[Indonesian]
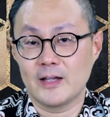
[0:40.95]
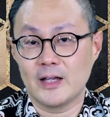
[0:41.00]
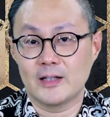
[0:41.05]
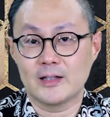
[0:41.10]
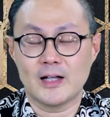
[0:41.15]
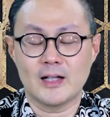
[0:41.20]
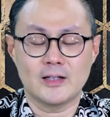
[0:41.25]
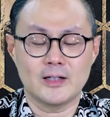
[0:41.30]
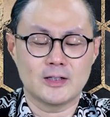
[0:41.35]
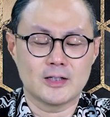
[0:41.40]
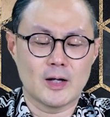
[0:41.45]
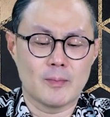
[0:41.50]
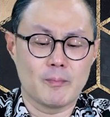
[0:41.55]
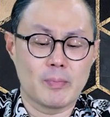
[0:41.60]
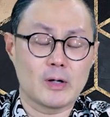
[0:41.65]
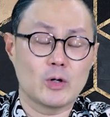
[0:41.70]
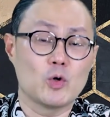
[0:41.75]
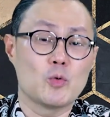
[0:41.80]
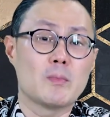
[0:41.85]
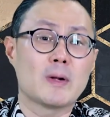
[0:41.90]
Kita tidak
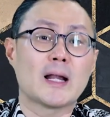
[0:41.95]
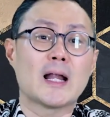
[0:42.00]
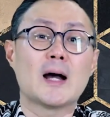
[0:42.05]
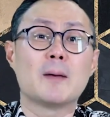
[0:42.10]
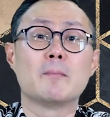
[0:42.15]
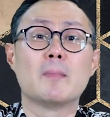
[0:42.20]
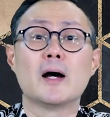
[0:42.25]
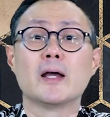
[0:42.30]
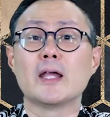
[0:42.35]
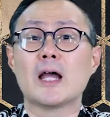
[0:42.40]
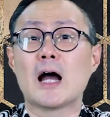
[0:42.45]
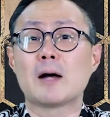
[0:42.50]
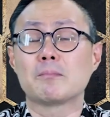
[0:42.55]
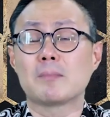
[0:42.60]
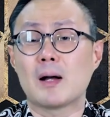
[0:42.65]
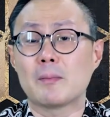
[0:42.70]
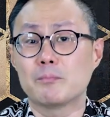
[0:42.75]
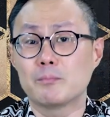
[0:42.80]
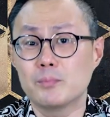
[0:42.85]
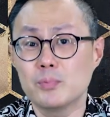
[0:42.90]
perlu menambahi
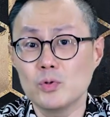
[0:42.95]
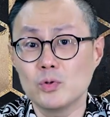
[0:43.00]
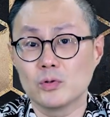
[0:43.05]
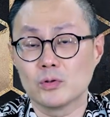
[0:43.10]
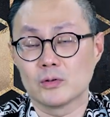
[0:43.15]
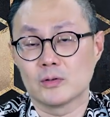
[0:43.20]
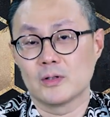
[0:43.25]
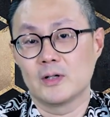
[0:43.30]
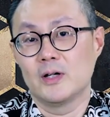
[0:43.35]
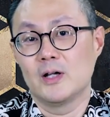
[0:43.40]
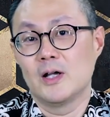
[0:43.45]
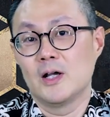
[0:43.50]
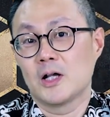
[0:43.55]
apapun